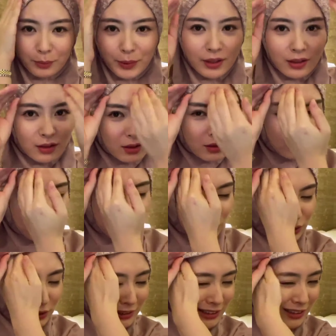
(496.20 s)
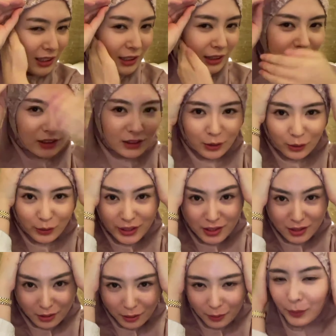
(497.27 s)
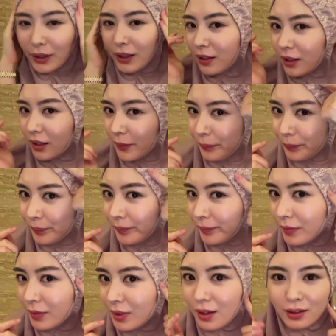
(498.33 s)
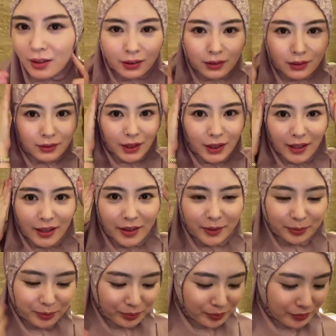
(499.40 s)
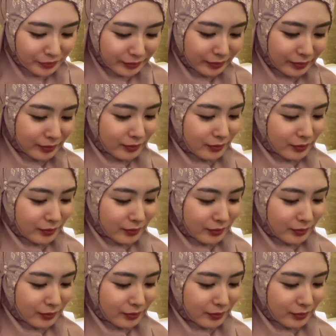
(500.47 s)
not nah, because mukna siti Khadijah always begini nih